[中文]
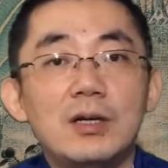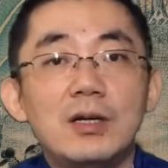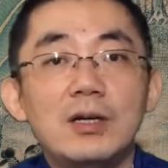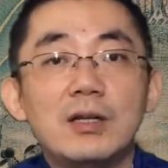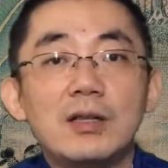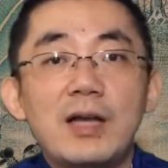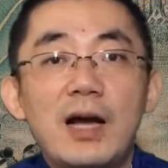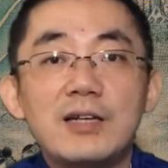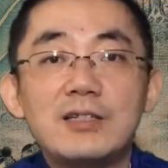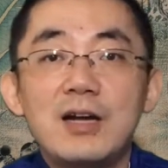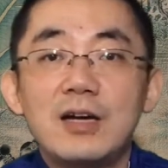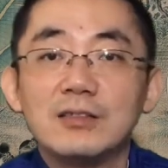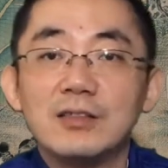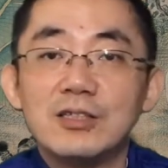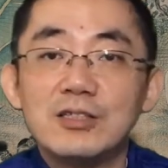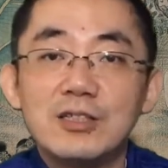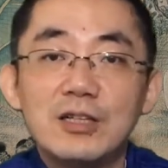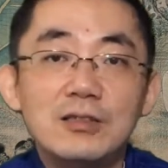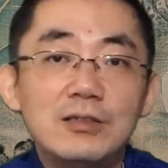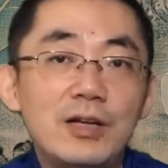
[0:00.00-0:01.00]
他唱的
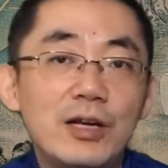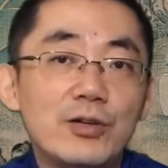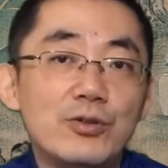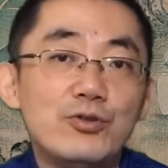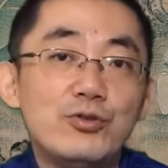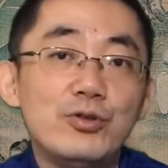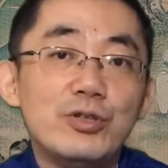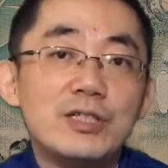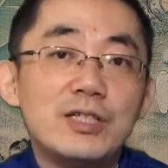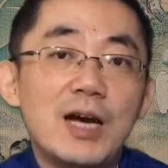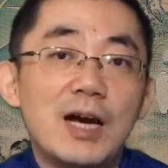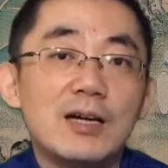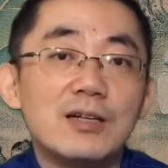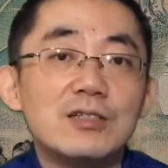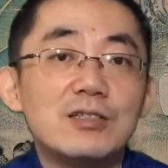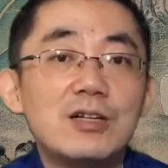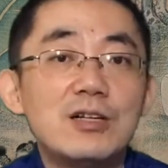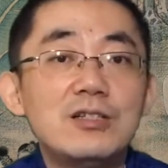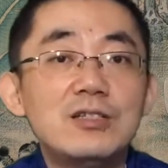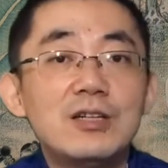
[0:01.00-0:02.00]
声泪俱下，
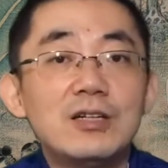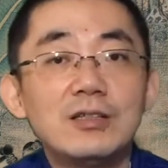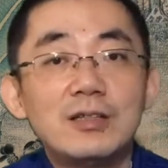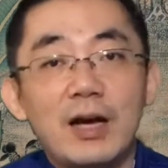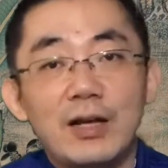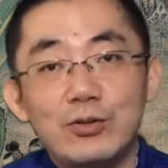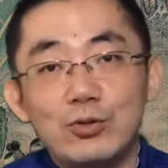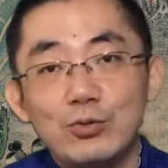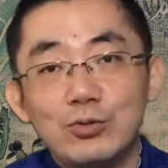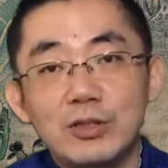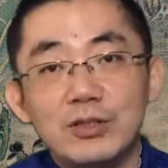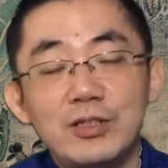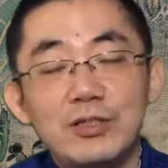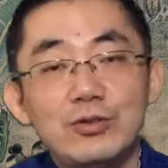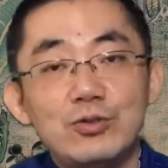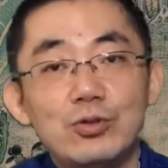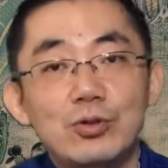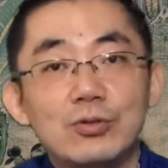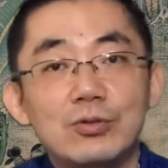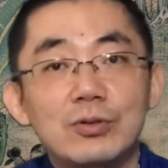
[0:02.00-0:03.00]
深深感动了听
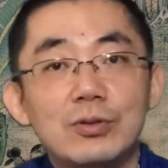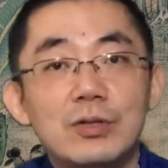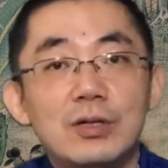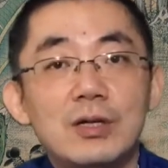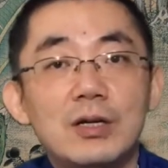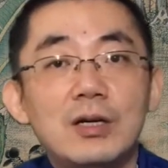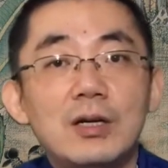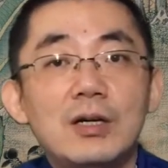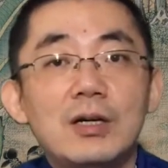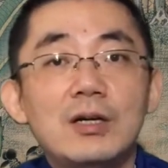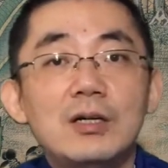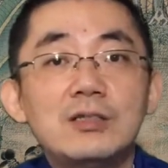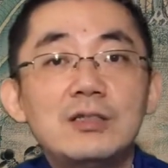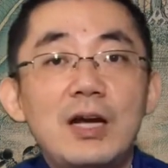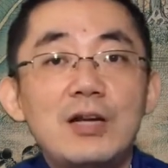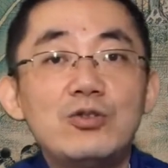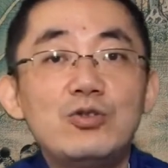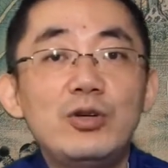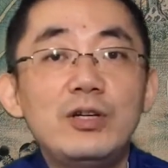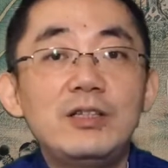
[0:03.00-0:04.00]
众。
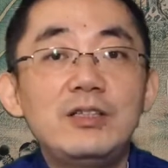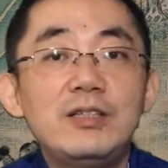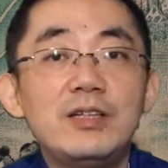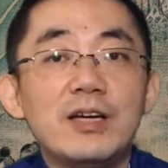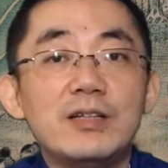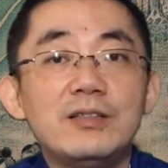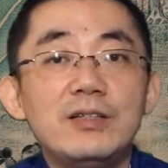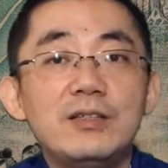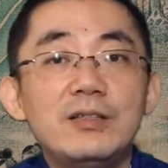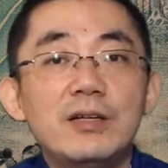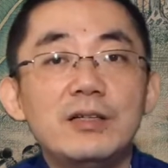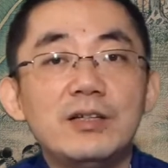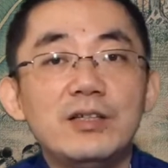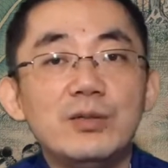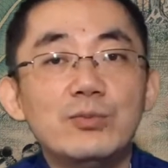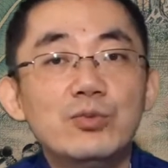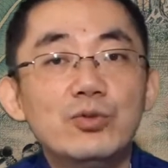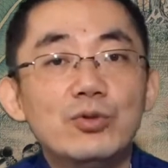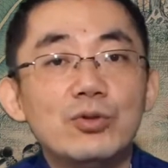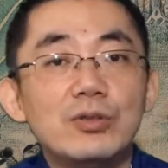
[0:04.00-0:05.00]
善吹铁笛的李
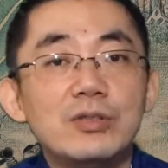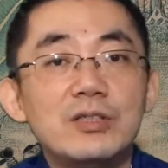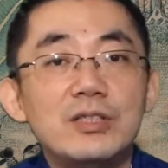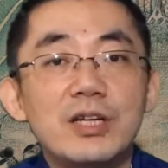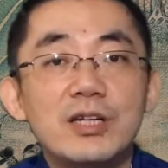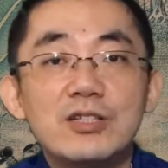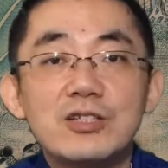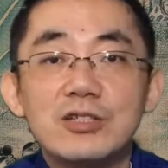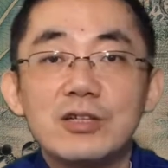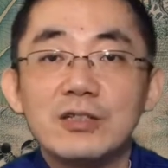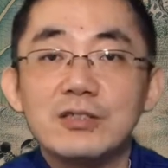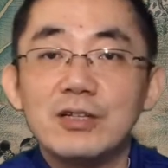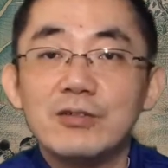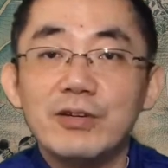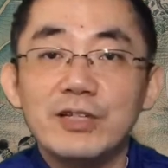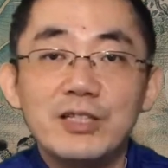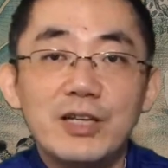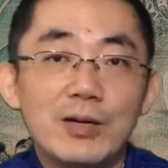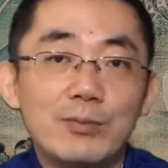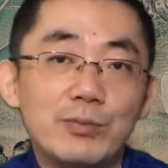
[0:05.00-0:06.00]
牧结识了这位
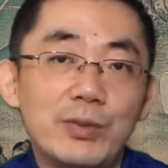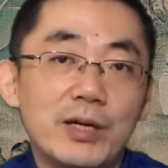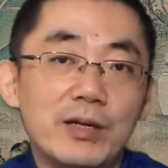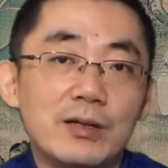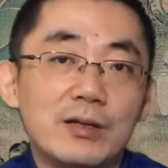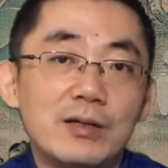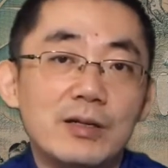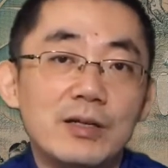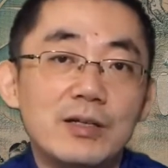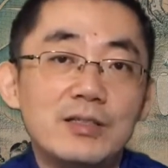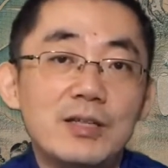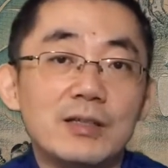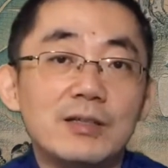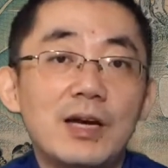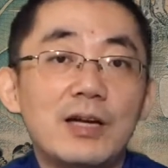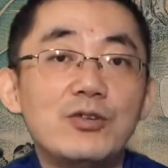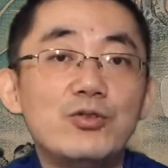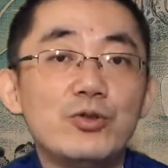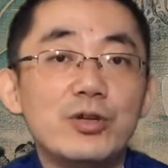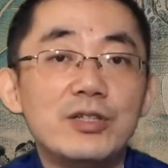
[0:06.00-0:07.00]
前辈，向他
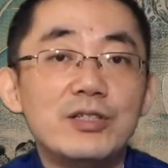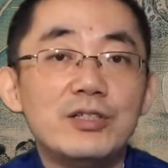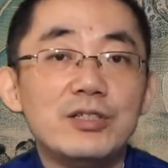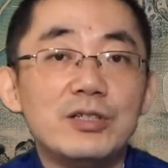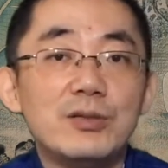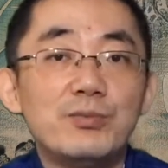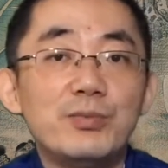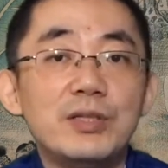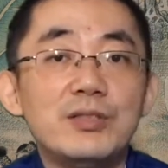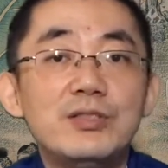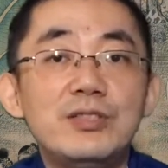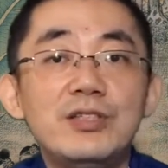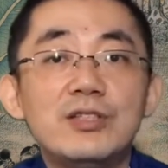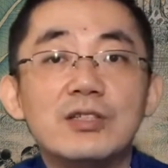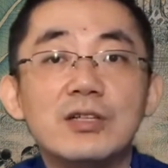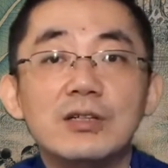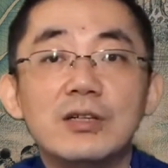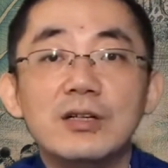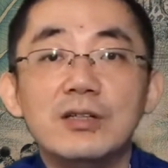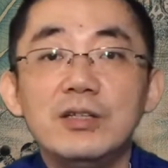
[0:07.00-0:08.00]
学习并继
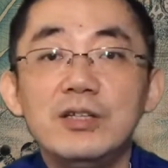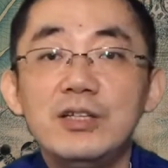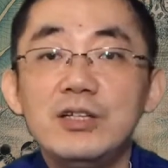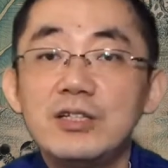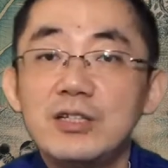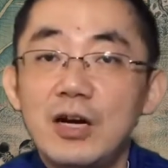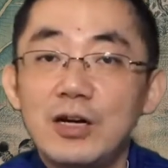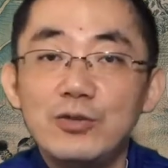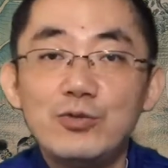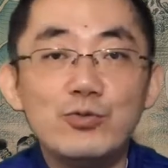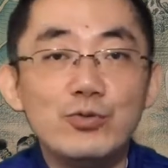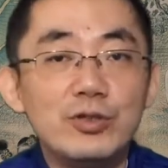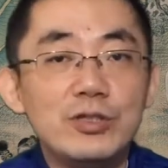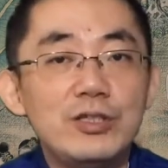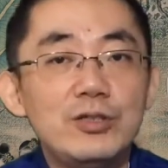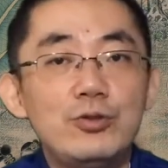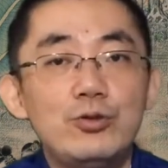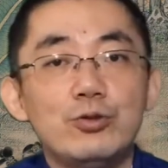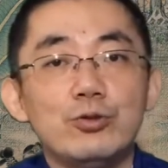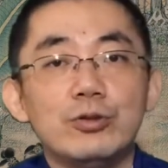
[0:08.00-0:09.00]
承了《霓裳羽衣
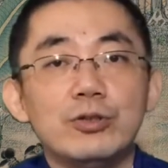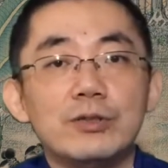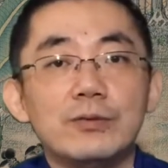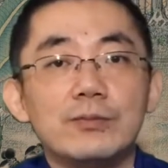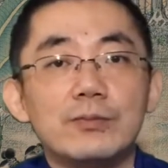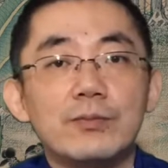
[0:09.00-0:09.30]
曲》。